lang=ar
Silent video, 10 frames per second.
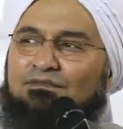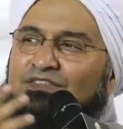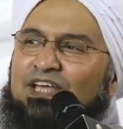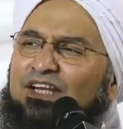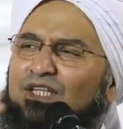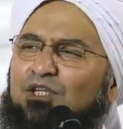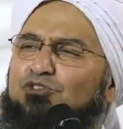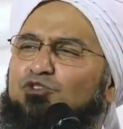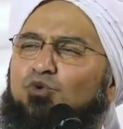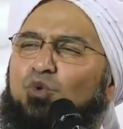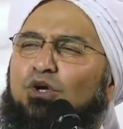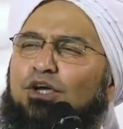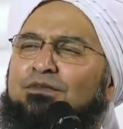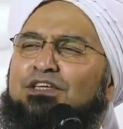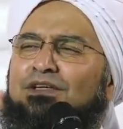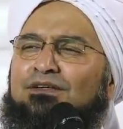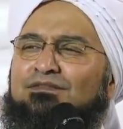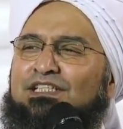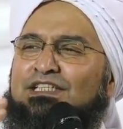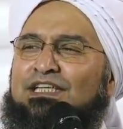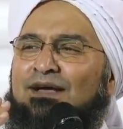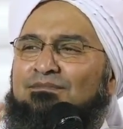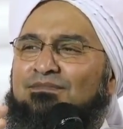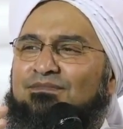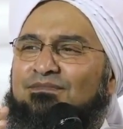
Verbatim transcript: فصار عندي شكوك كبيره في الاسلام